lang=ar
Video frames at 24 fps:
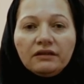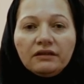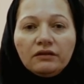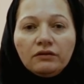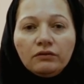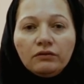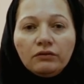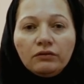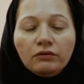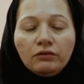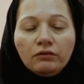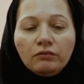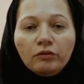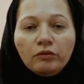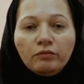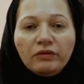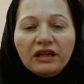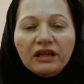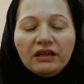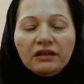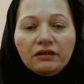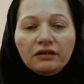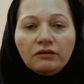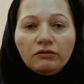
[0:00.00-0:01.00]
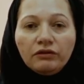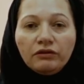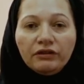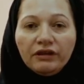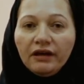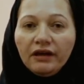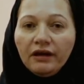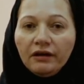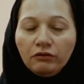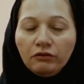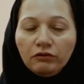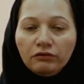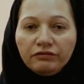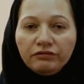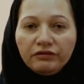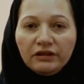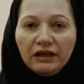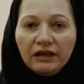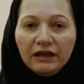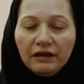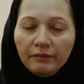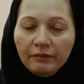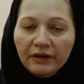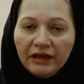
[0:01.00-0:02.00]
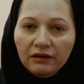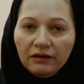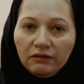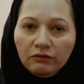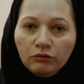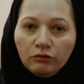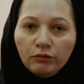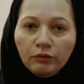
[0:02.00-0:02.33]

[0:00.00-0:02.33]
أنه ممكن أنه يعانوا في العمل